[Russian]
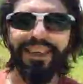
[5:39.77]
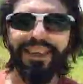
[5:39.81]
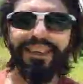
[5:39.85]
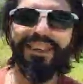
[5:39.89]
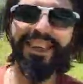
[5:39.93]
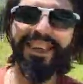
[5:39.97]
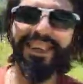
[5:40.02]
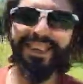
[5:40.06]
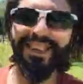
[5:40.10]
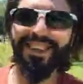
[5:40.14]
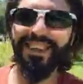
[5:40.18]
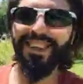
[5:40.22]

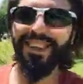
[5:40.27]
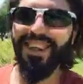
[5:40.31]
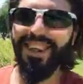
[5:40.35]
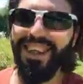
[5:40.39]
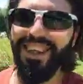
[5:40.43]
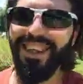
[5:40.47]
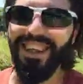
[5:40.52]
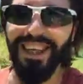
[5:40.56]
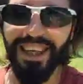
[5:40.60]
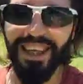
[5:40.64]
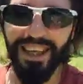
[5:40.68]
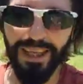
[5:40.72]
говорится,
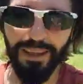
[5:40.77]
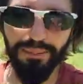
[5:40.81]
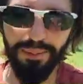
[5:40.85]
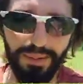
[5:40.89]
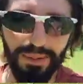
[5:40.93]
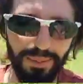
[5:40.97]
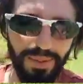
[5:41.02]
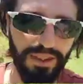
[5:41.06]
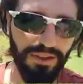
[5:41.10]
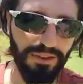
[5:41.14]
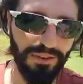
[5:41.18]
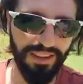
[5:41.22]

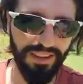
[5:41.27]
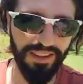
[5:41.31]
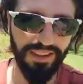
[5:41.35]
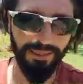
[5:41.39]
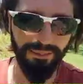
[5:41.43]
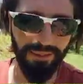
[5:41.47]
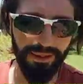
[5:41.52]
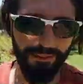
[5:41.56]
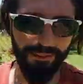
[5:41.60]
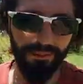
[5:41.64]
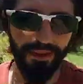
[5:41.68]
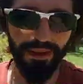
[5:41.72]
обеспечивать
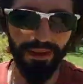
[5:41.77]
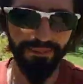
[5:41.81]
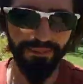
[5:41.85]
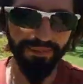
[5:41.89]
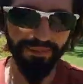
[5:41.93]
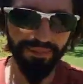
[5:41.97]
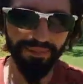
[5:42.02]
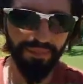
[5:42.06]
сам себя.